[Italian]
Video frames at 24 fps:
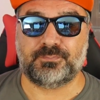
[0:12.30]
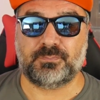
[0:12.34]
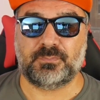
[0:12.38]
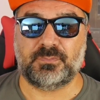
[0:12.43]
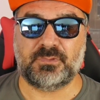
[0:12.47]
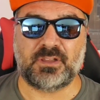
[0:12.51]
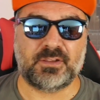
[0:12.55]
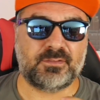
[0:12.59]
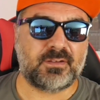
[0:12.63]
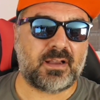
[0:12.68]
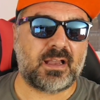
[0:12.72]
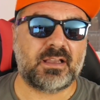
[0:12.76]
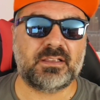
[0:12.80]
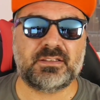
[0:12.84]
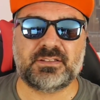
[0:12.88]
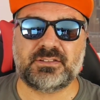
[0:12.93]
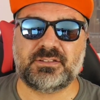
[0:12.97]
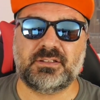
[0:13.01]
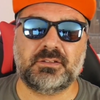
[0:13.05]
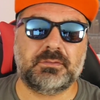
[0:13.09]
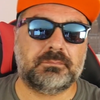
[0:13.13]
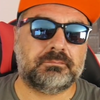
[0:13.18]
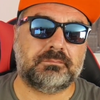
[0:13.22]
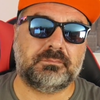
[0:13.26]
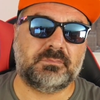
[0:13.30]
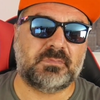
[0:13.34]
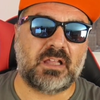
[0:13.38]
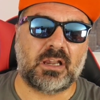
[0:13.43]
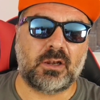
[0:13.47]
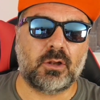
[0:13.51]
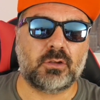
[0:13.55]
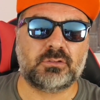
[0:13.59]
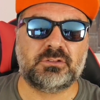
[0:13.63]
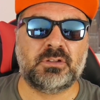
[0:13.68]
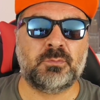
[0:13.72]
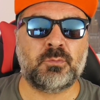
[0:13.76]
Device
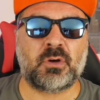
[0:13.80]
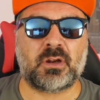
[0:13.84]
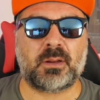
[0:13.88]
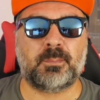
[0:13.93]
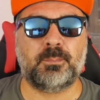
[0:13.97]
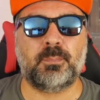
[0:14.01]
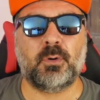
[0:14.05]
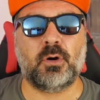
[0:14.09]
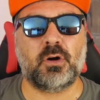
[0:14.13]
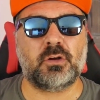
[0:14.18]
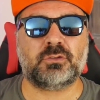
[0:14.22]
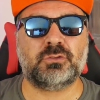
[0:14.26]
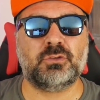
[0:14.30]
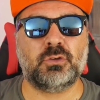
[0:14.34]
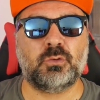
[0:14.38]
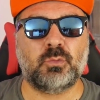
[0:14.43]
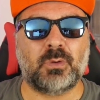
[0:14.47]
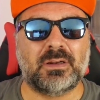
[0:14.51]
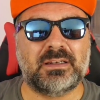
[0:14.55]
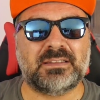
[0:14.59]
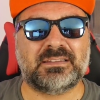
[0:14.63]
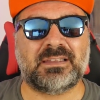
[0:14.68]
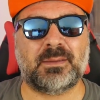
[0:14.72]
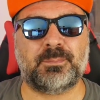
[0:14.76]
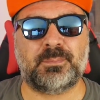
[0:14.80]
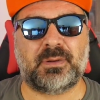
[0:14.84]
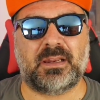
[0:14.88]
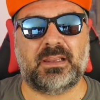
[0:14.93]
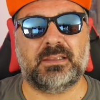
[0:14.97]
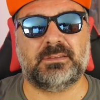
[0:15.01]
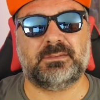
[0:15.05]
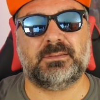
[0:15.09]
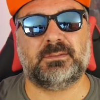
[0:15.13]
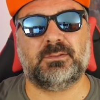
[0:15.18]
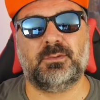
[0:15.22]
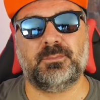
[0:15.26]
dall'ottimo rapporto
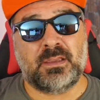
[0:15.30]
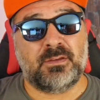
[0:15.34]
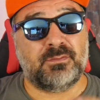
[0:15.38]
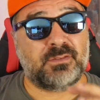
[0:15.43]
qualità-prezzo.